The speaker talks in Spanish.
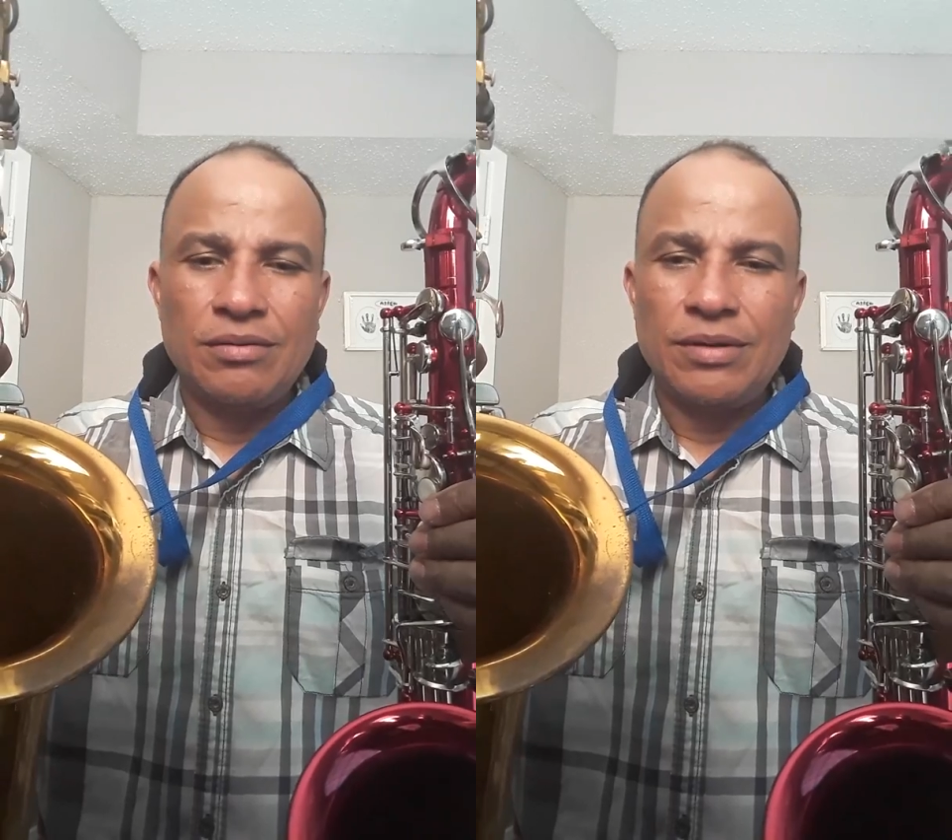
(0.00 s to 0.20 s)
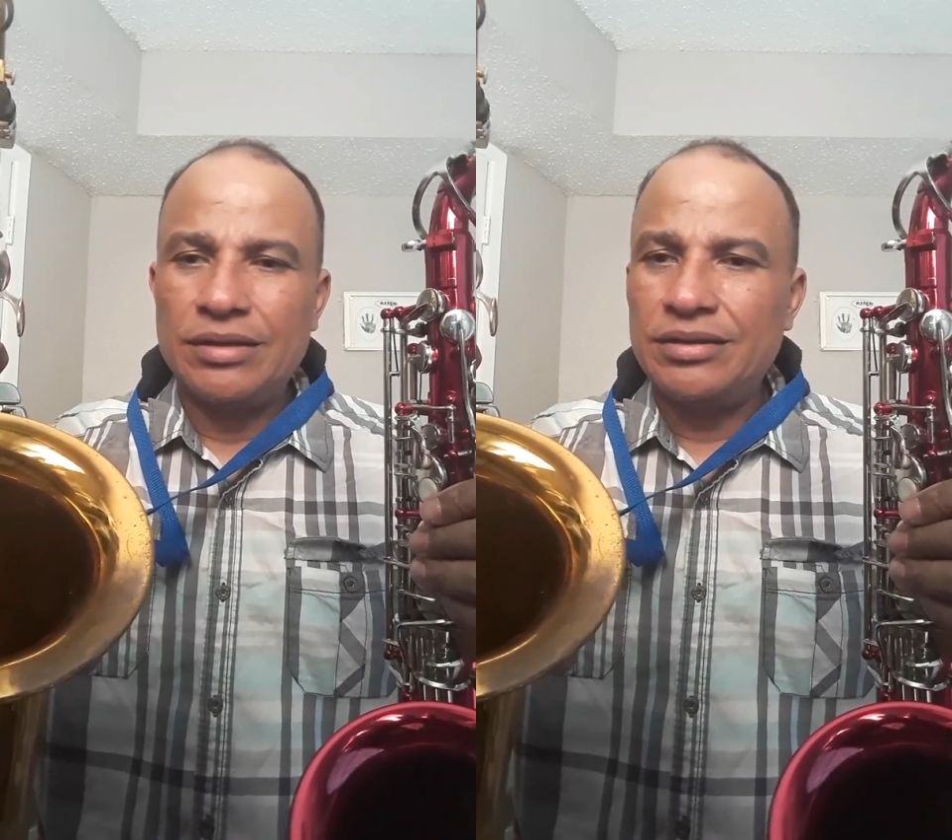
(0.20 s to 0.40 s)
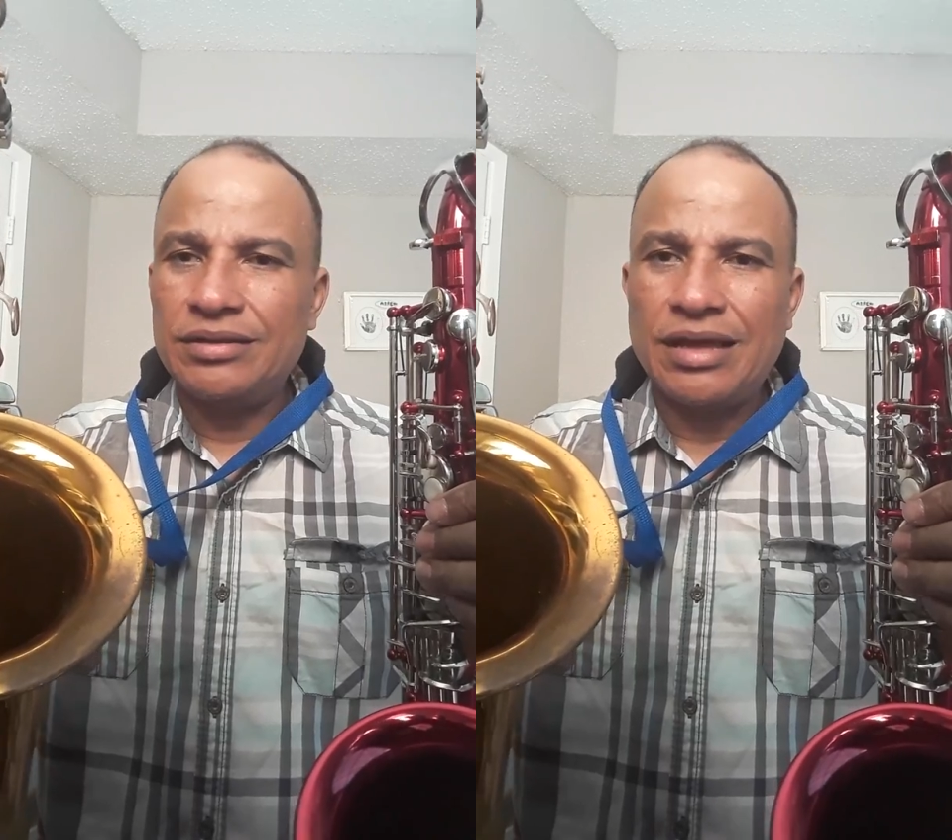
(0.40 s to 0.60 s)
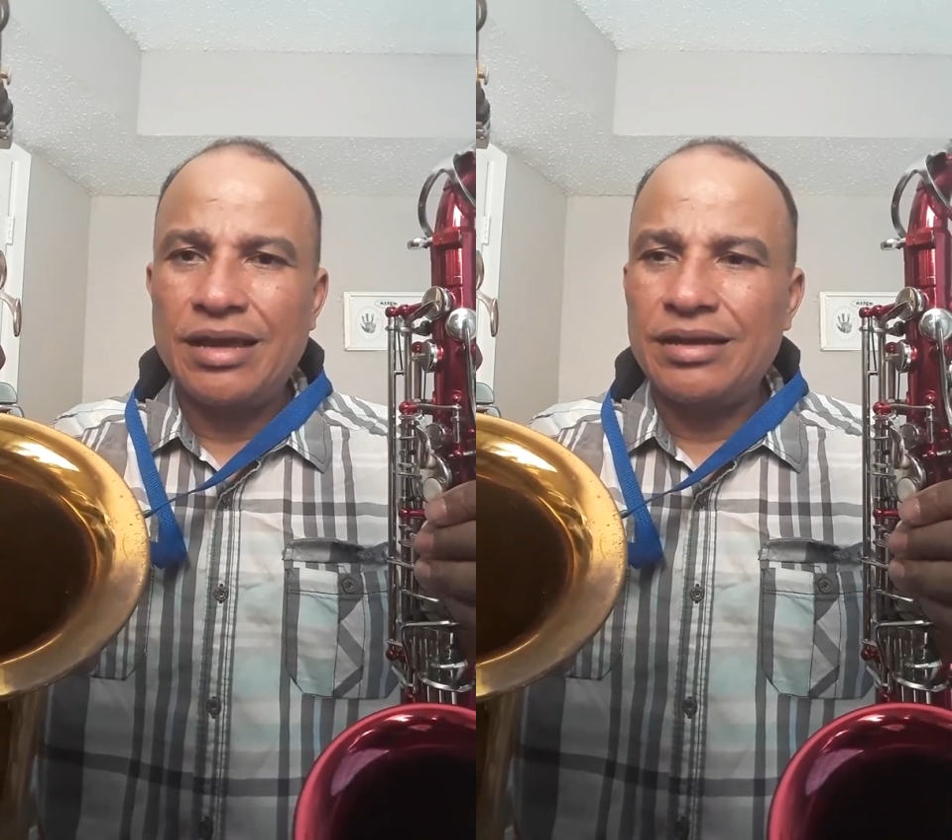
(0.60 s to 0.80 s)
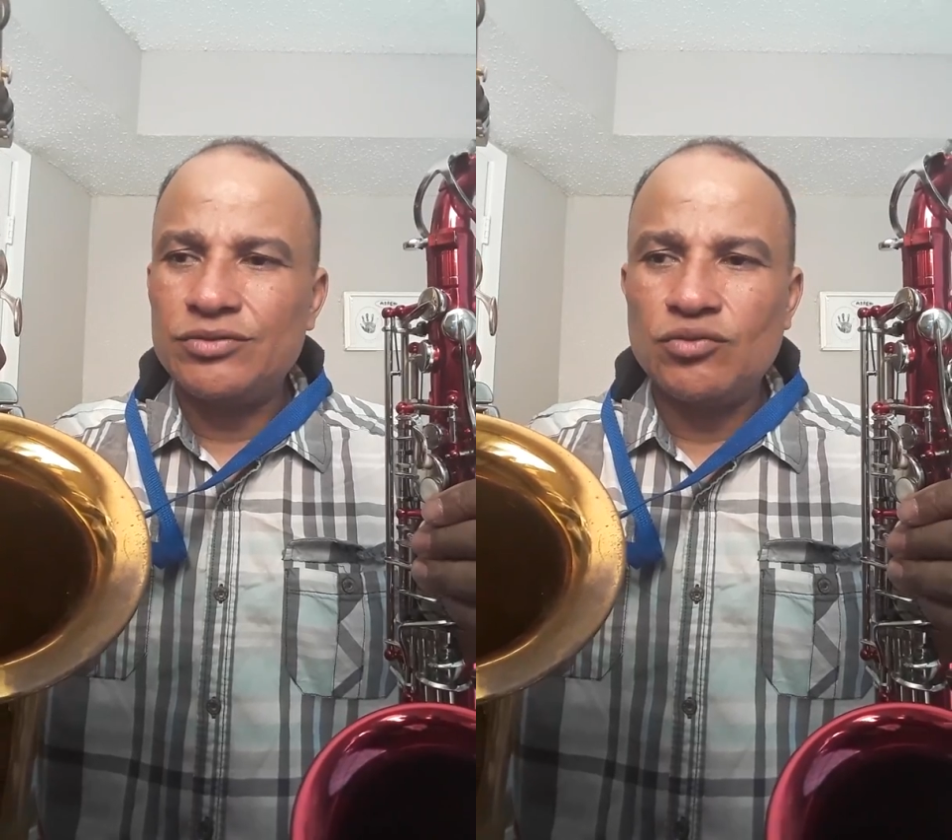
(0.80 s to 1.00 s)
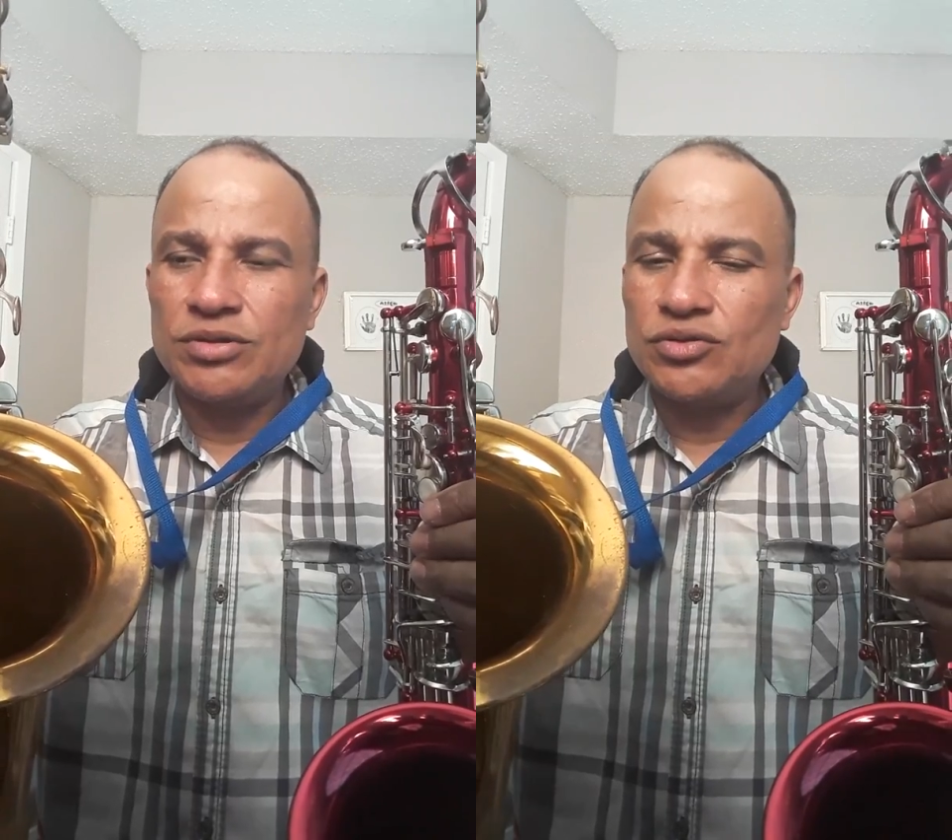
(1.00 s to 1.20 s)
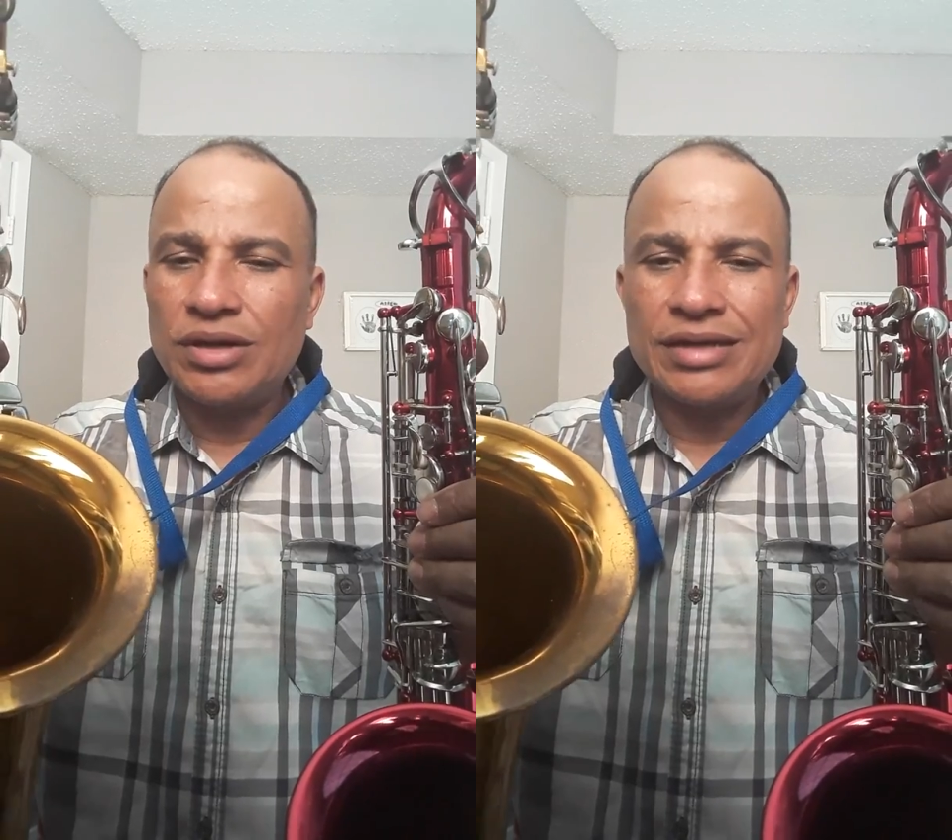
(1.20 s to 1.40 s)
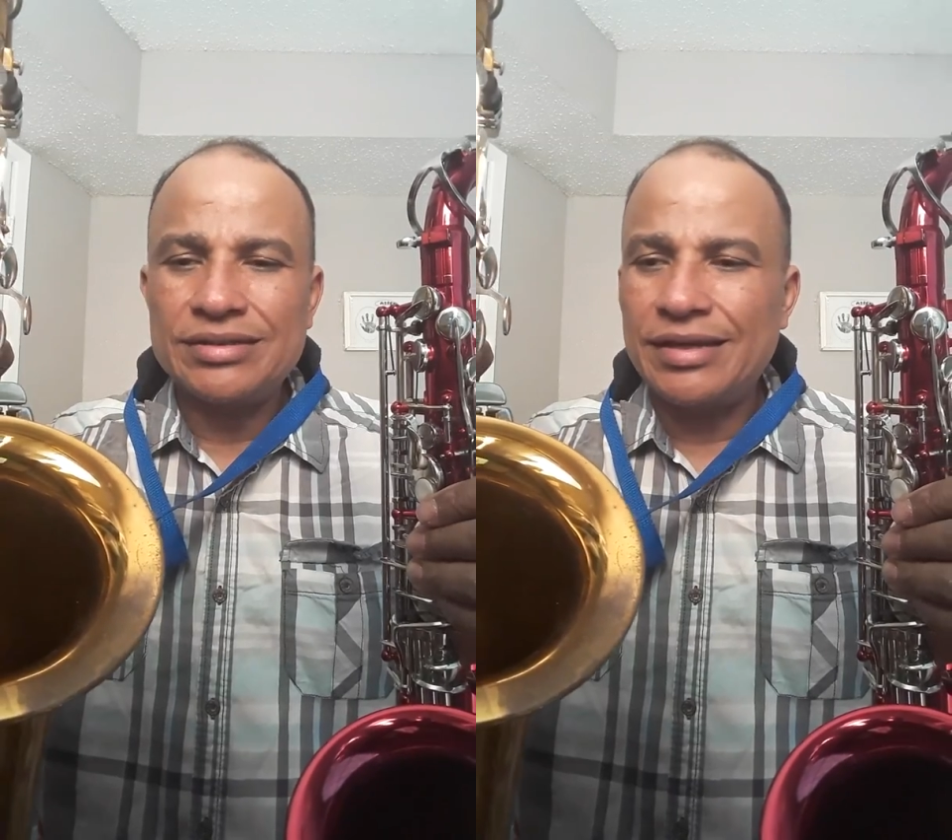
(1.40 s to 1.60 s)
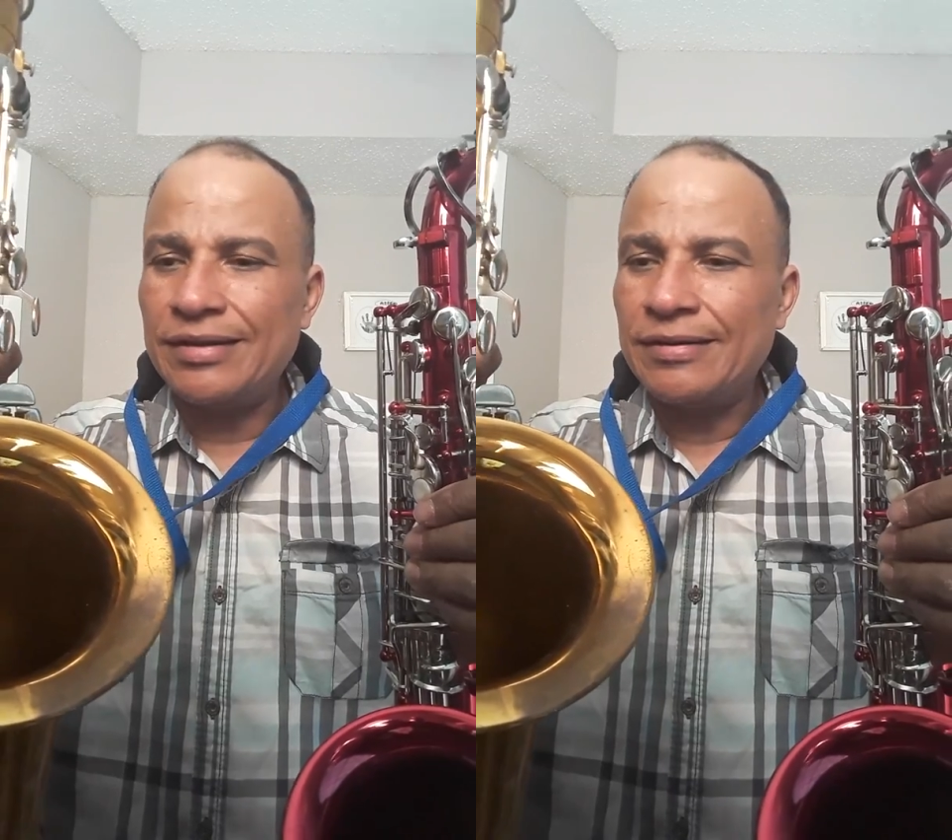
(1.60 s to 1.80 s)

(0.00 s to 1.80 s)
Este está, su misión es hacer